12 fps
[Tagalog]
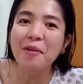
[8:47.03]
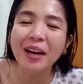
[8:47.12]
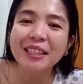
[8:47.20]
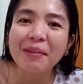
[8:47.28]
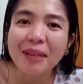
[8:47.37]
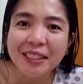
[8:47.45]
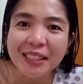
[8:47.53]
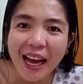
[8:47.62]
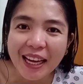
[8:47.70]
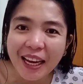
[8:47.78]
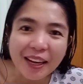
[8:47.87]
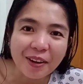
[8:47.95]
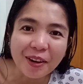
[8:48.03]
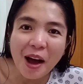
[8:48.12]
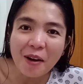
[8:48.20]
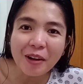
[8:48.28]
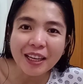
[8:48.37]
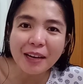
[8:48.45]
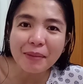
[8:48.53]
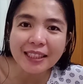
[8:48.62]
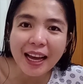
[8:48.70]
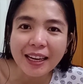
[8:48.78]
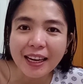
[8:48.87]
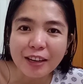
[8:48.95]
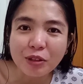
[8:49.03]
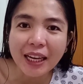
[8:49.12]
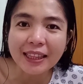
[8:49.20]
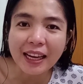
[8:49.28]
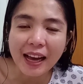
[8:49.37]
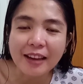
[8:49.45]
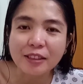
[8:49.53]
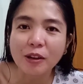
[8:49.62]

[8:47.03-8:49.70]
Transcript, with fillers: Wag naman sana, no? Wag naman sana ganun katagal.